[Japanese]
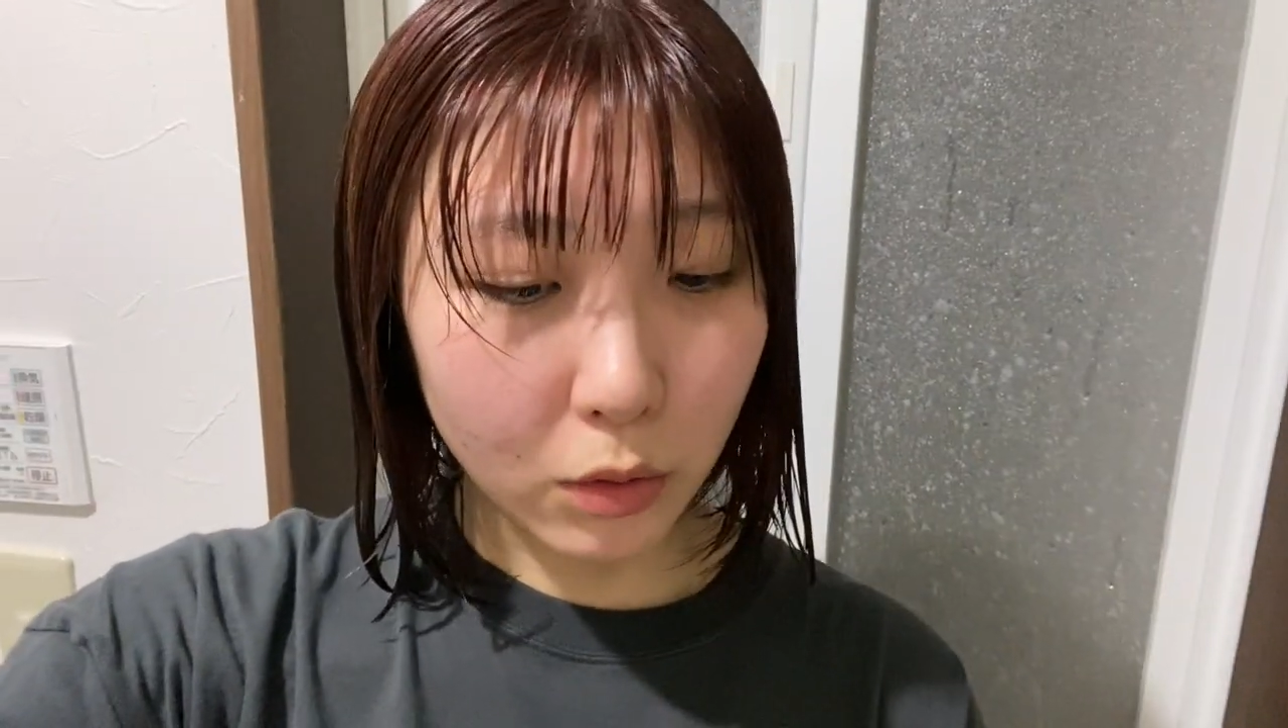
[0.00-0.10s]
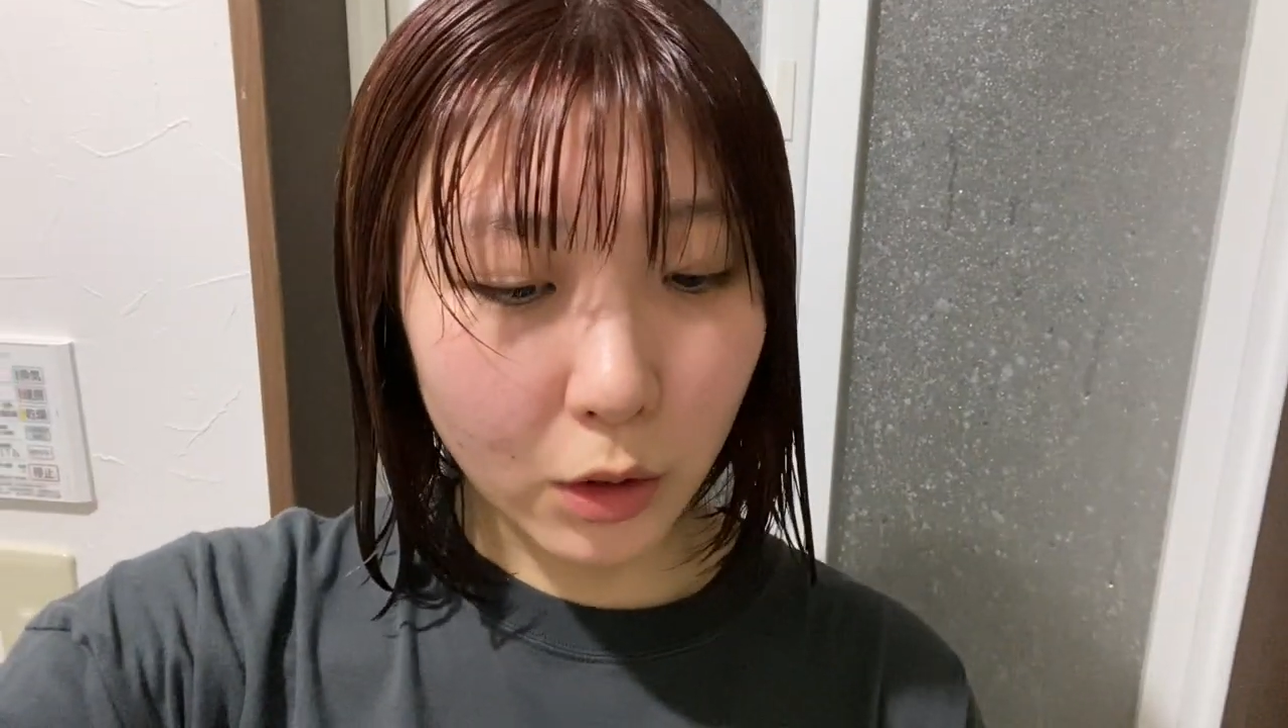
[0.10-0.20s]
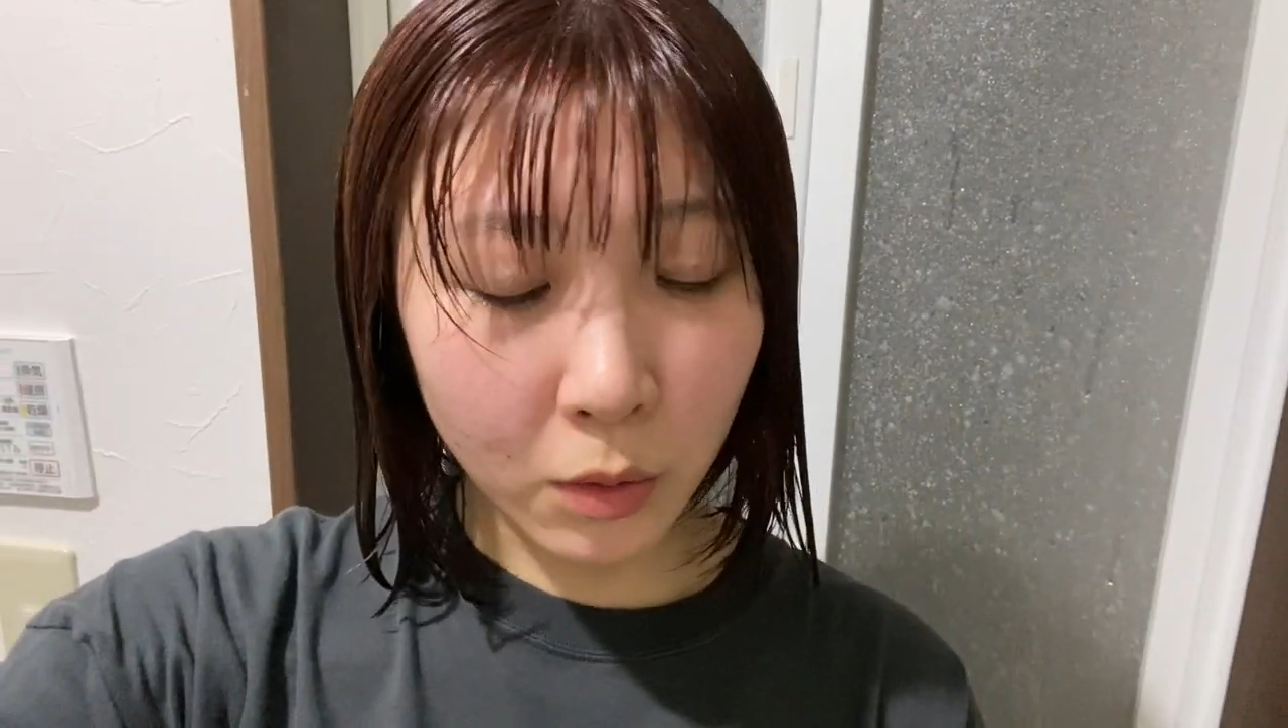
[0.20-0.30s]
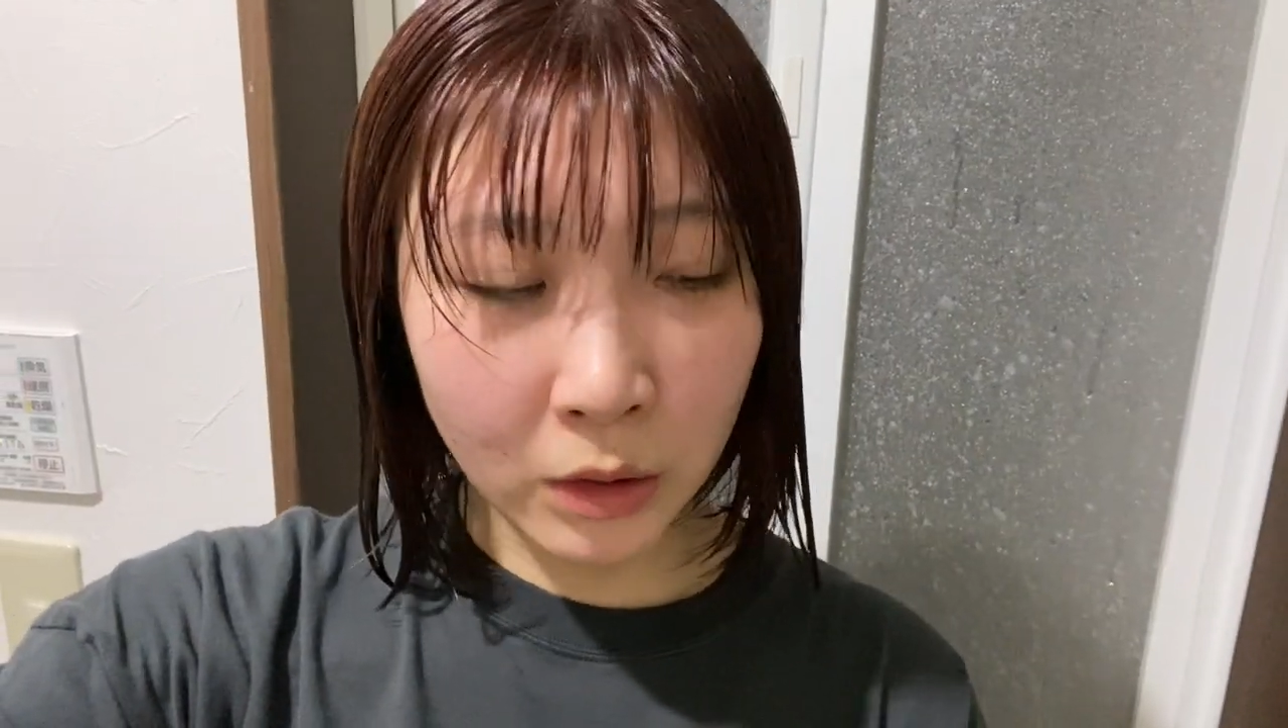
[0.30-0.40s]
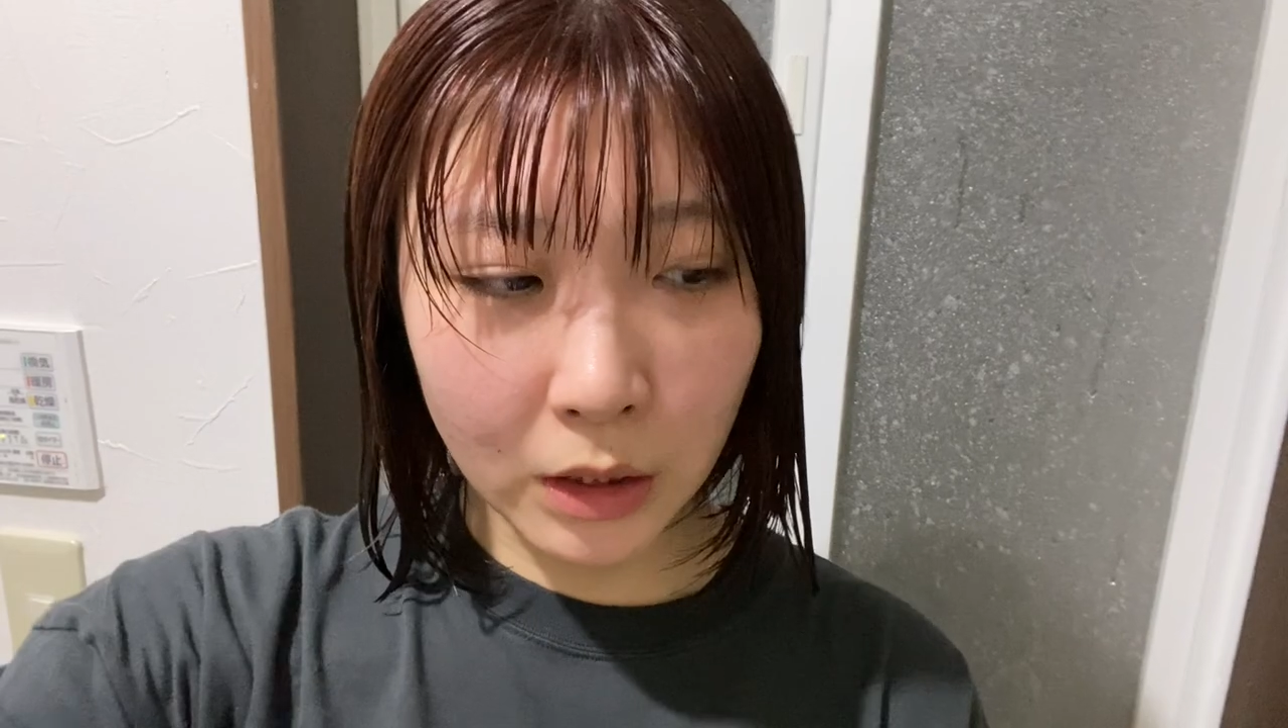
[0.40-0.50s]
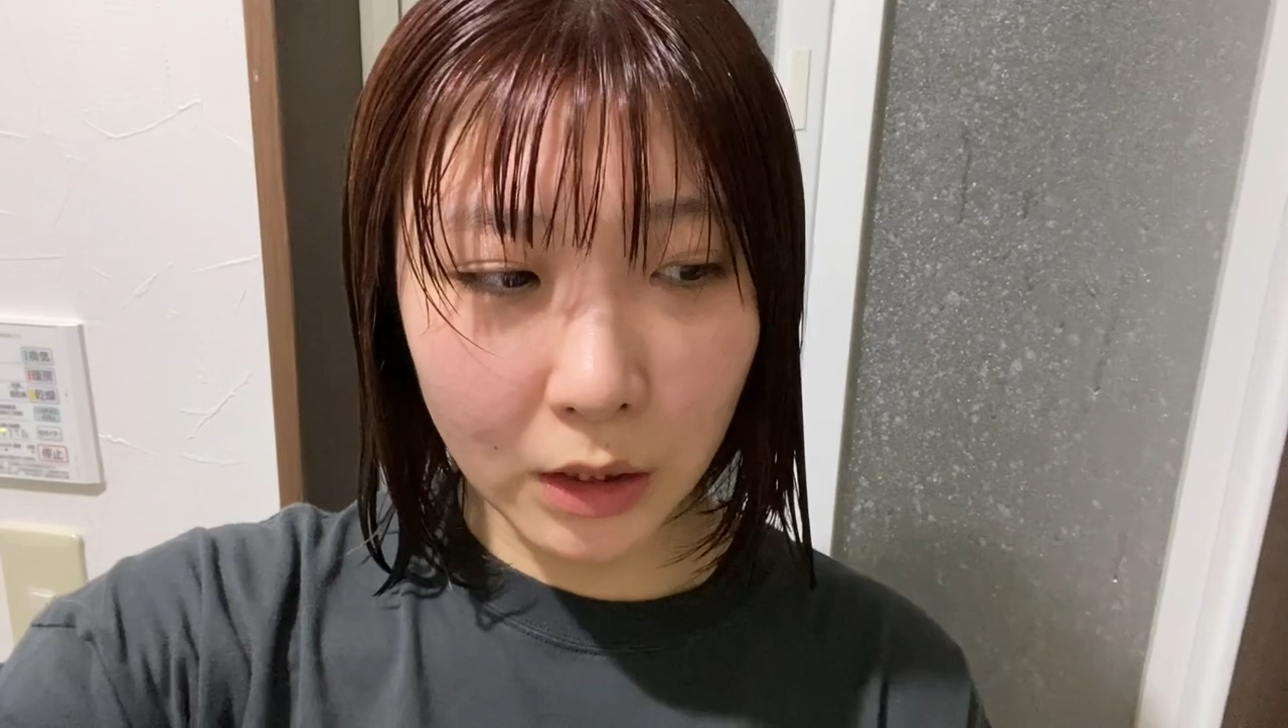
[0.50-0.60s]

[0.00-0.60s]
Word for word: 基本的